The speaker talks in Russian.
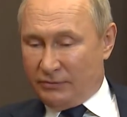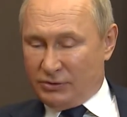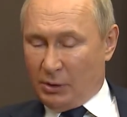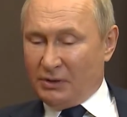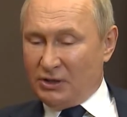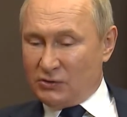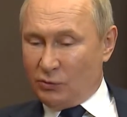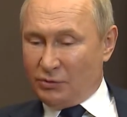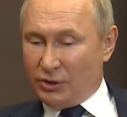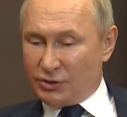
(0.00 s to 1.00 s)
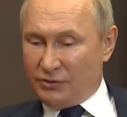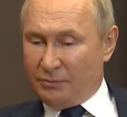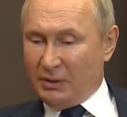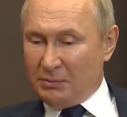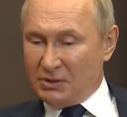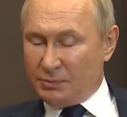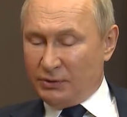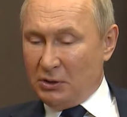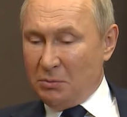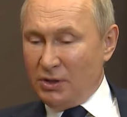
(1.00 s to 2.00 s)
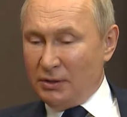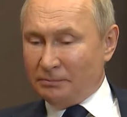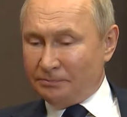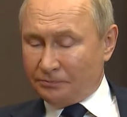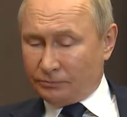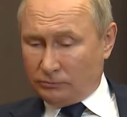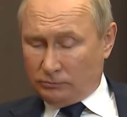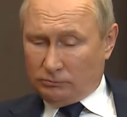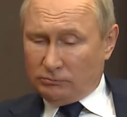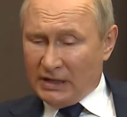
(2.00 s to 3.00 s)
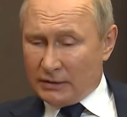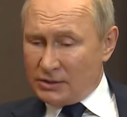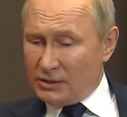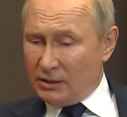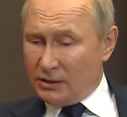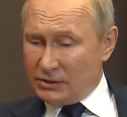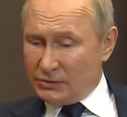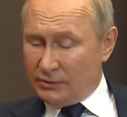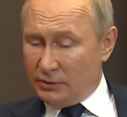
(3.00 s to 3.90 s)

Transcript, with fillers: взаимодействуем также в борьбе с пандемией. Россия оказывала